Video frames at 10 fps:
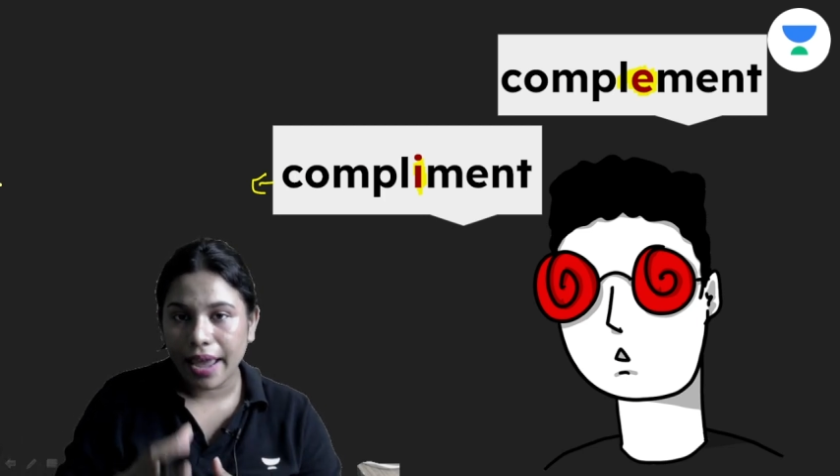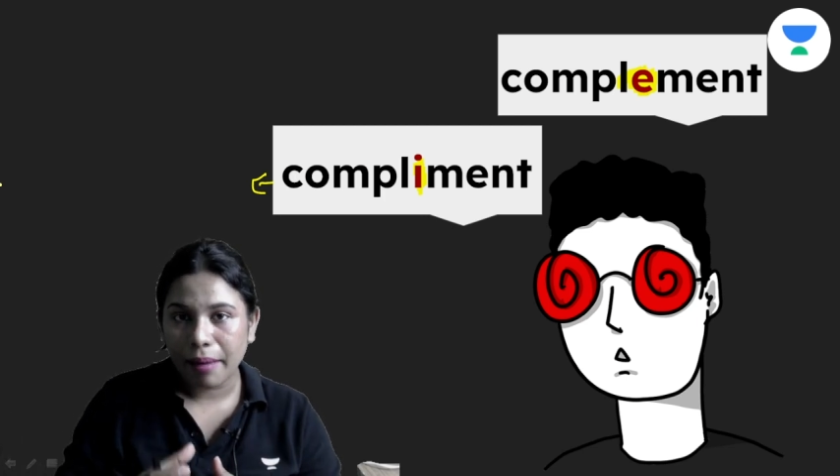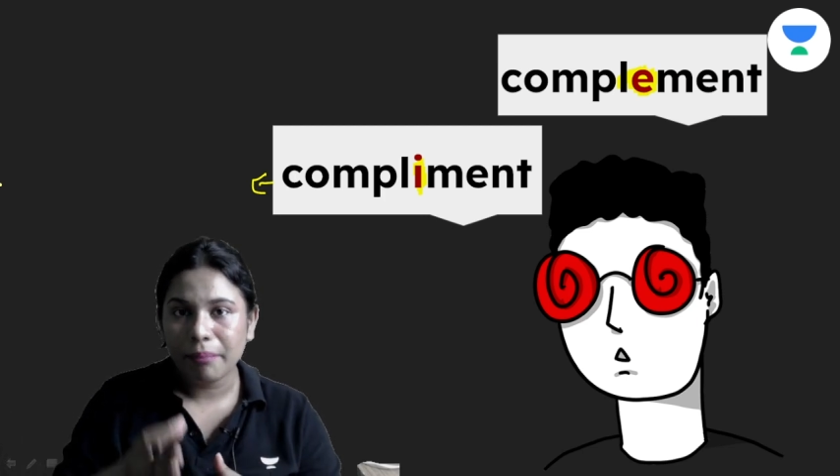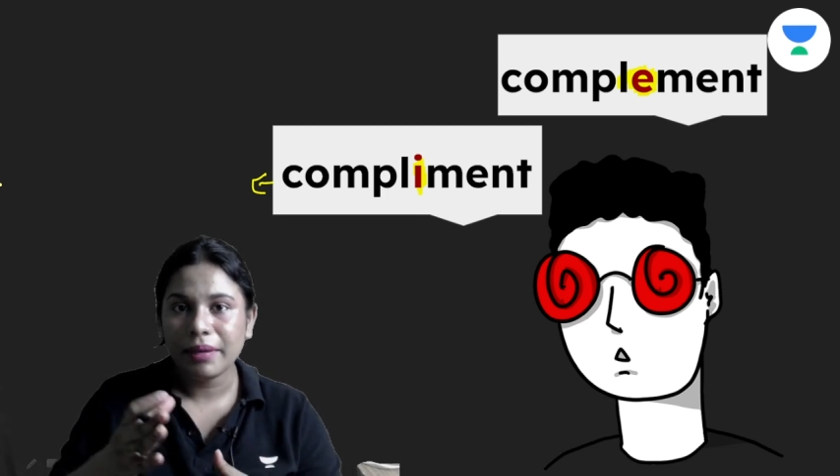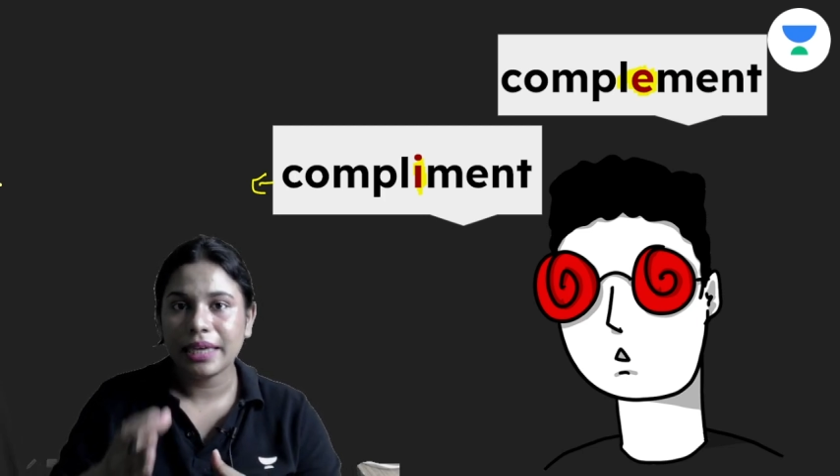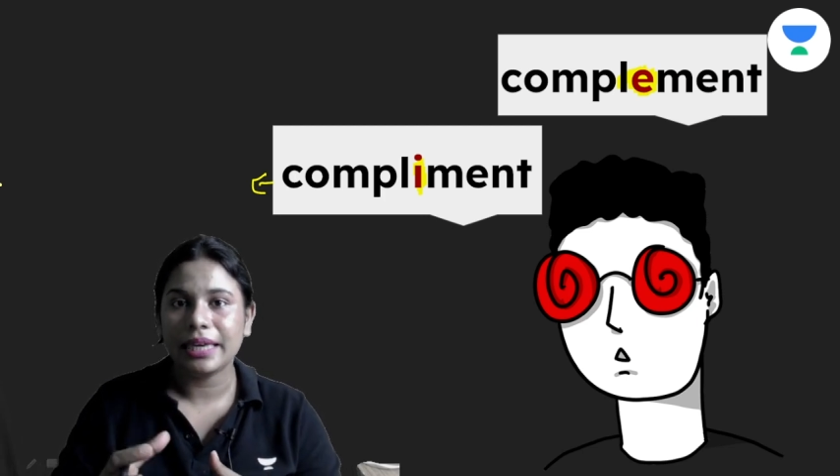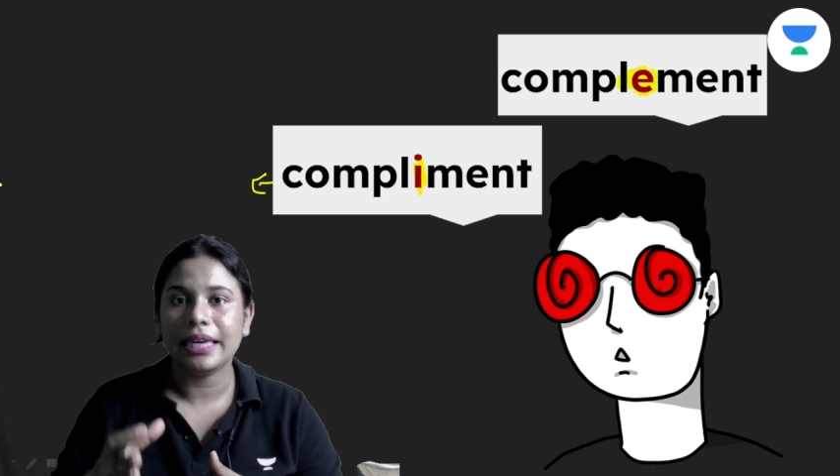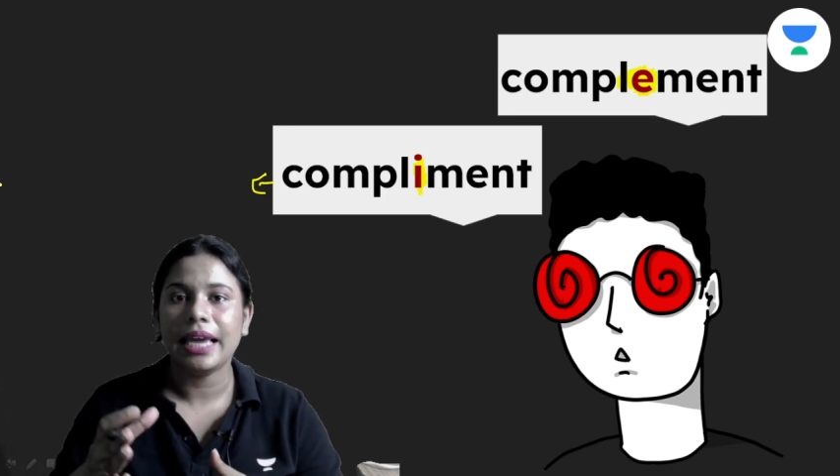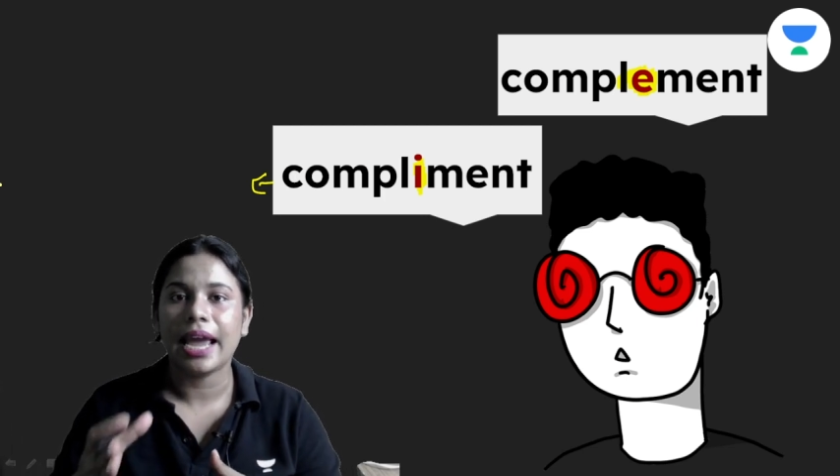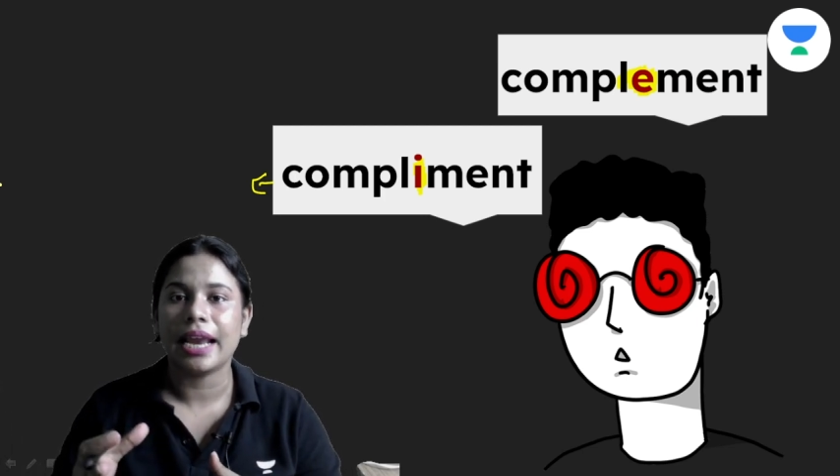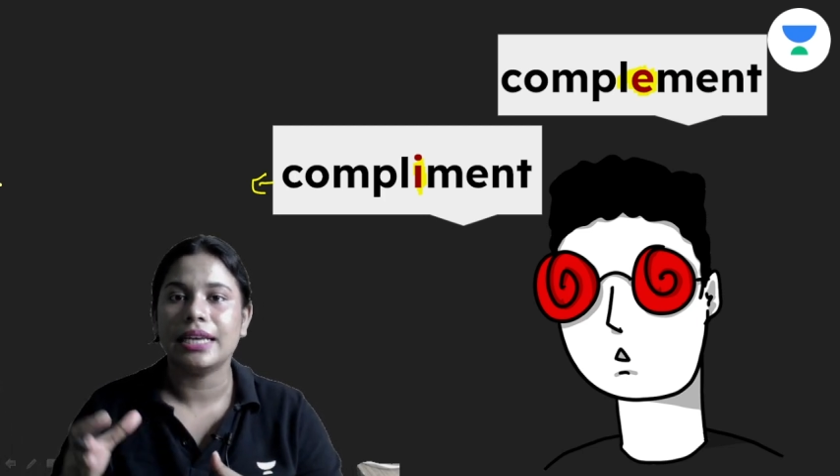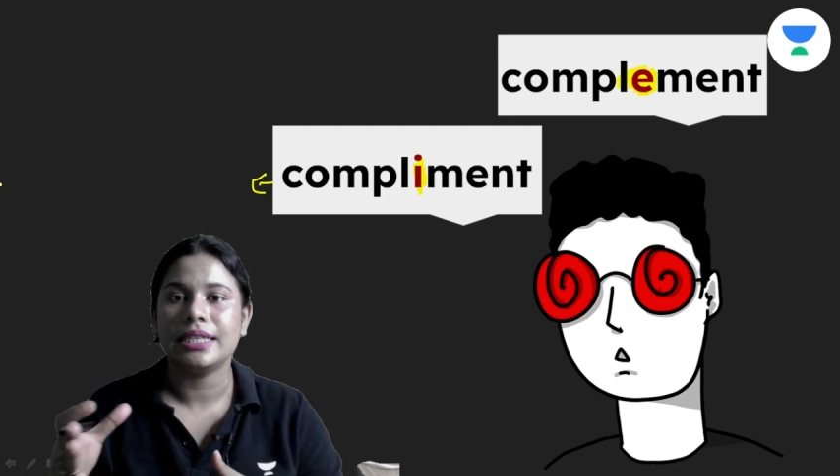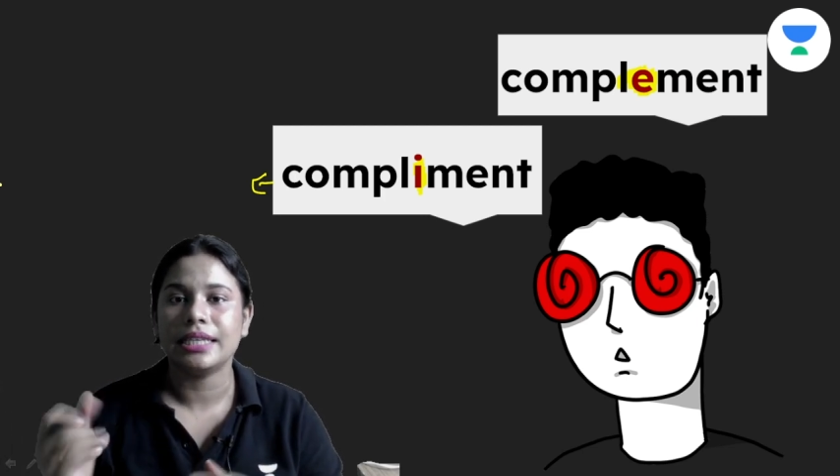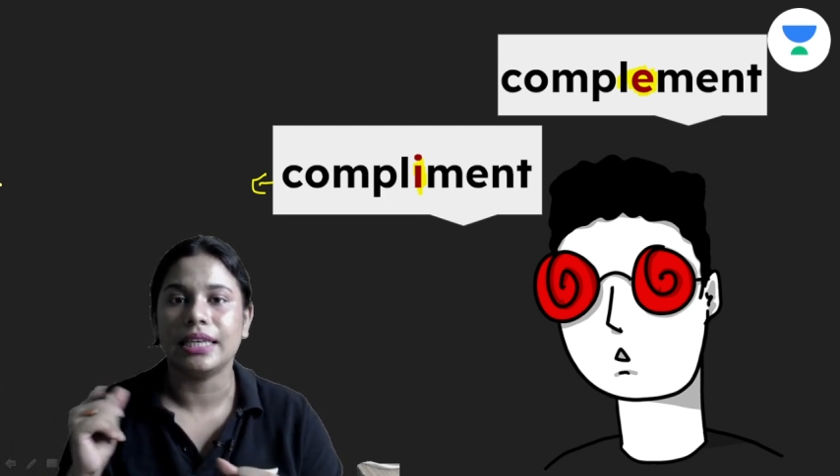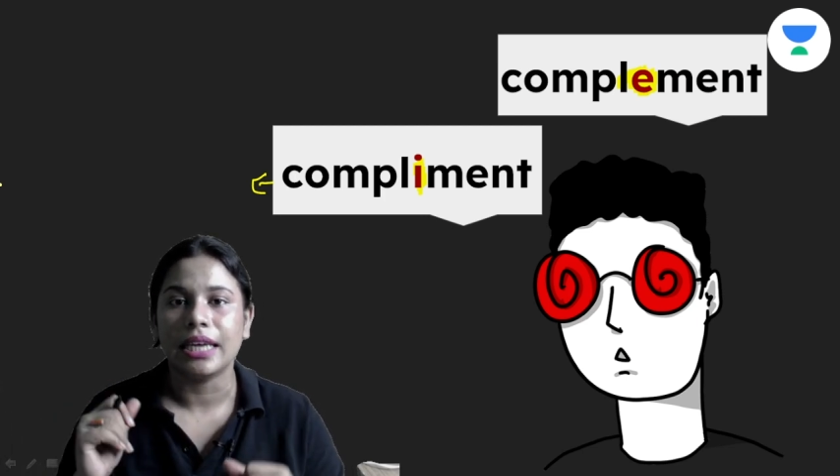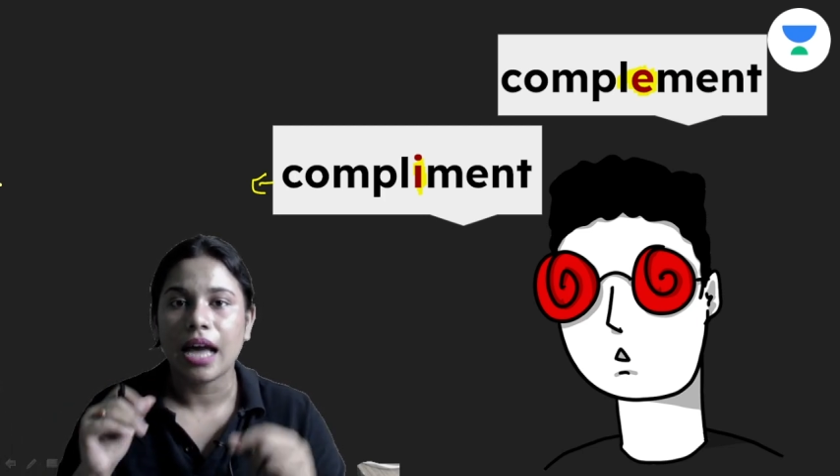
এম ই এন টি